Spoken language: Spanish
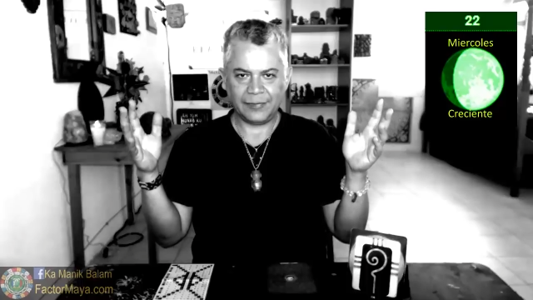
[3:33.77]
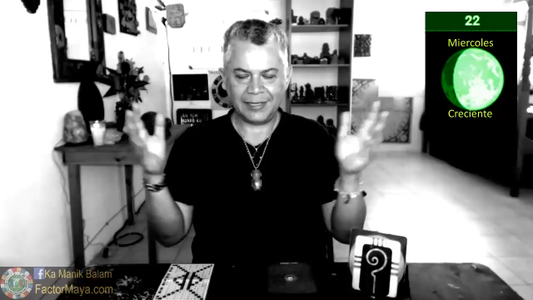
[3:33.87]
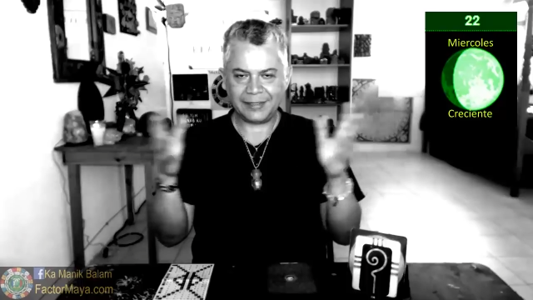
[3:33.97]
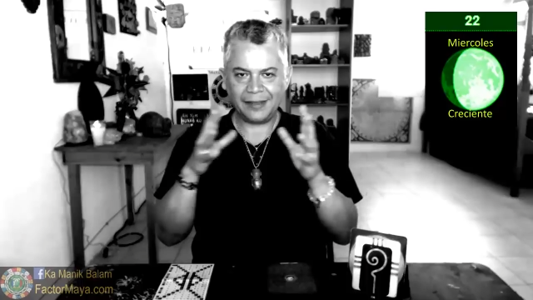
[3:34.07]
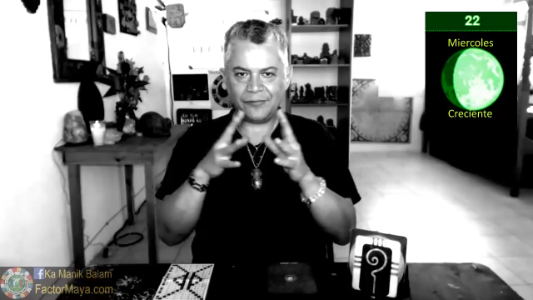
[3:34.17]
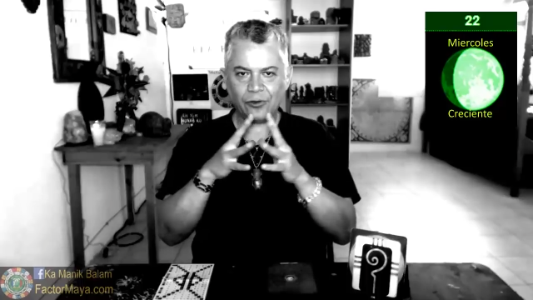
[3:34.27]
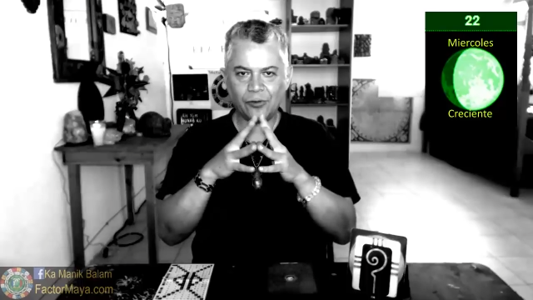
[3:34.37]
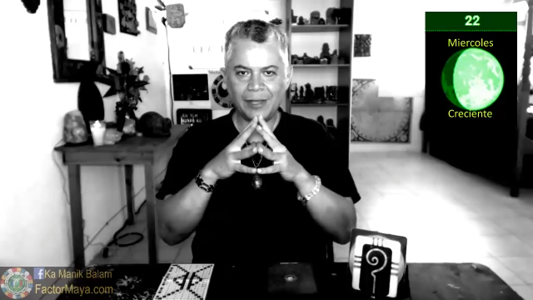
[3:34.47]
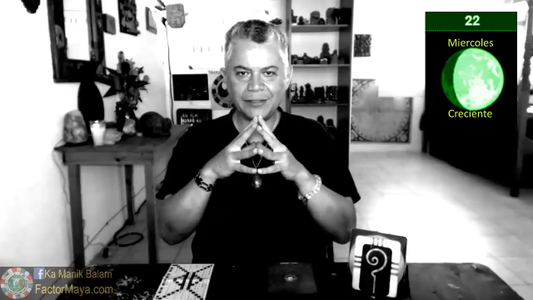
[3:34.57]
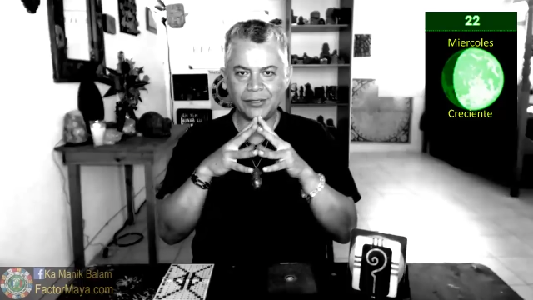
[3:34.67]
Esta
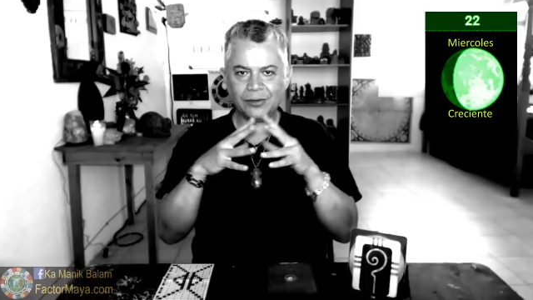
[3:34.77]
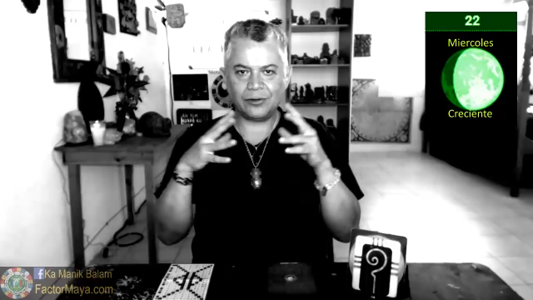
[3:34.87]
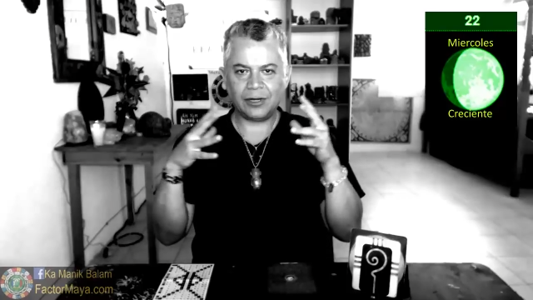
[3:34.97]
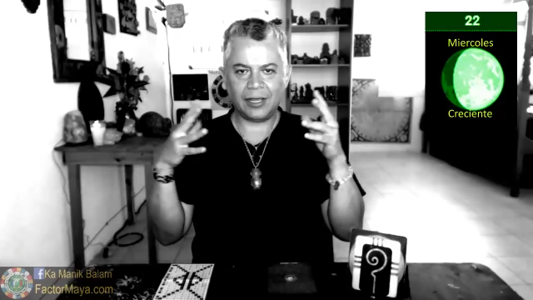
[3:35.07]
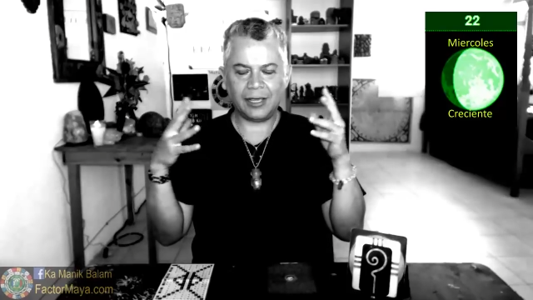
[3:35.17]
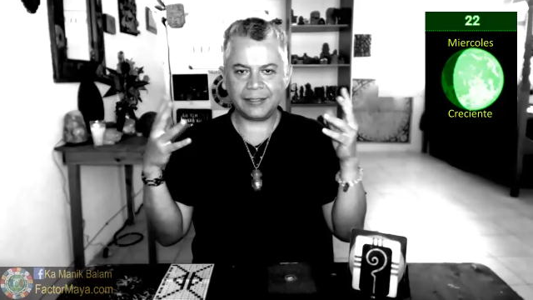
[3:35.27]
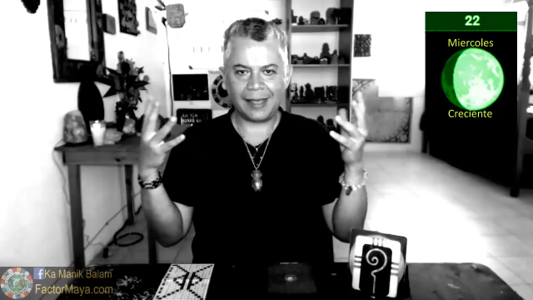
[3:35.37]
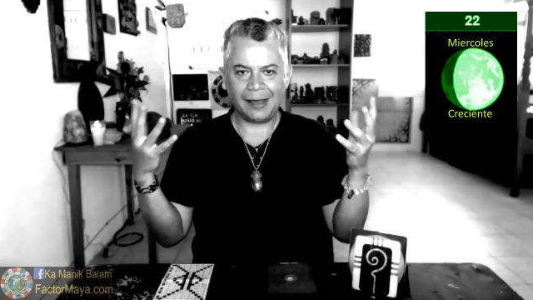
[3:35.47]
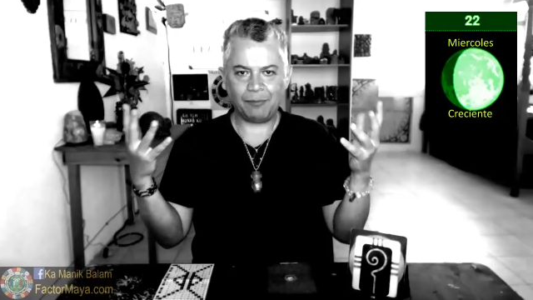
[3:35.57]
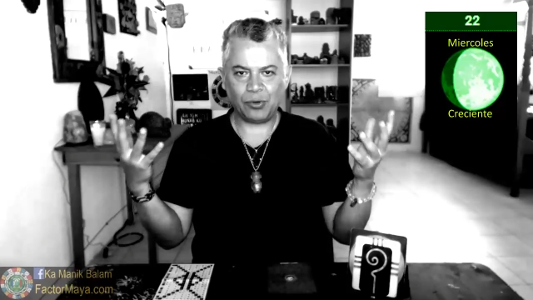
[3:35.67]
información
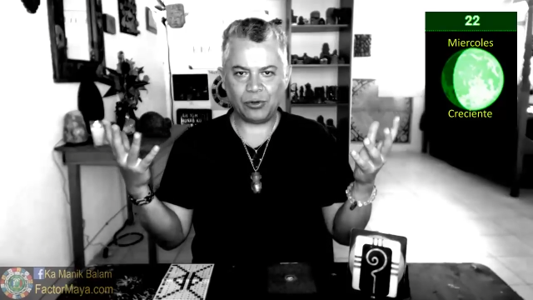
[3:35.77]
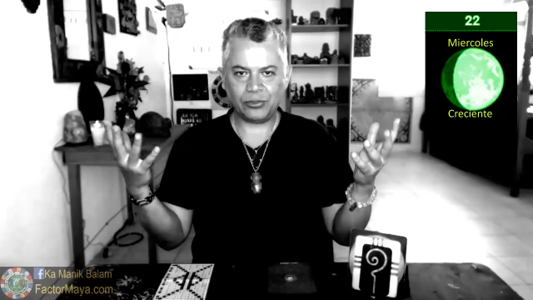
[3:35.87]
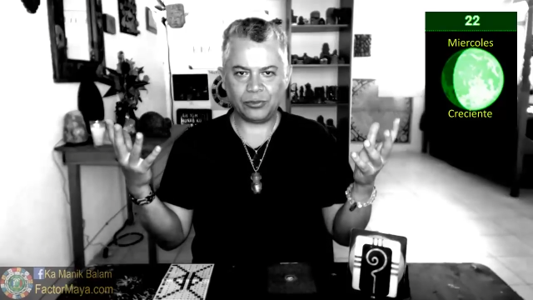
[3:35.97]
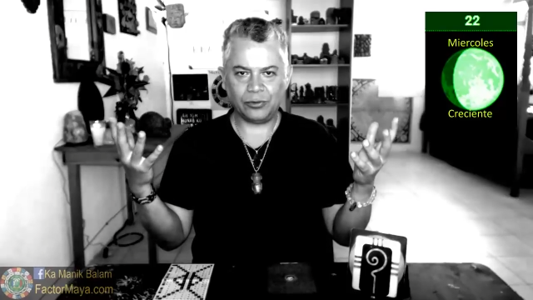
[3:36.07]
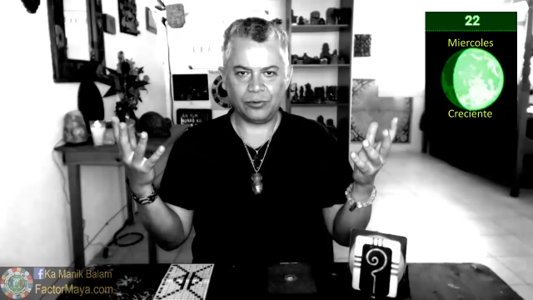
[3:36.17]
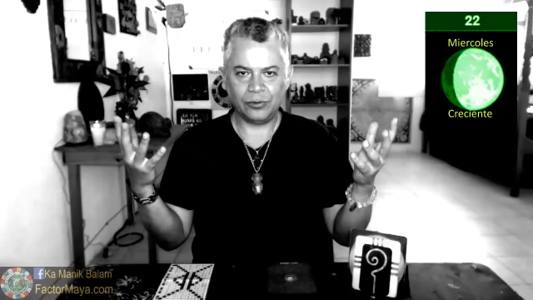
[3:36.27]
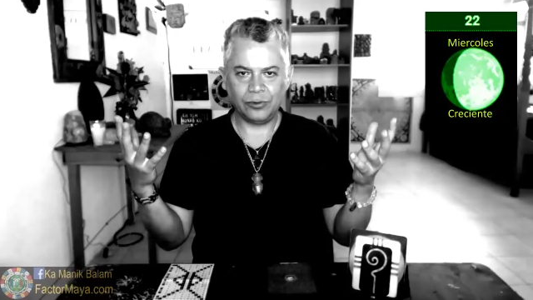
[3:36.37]
es apoyo.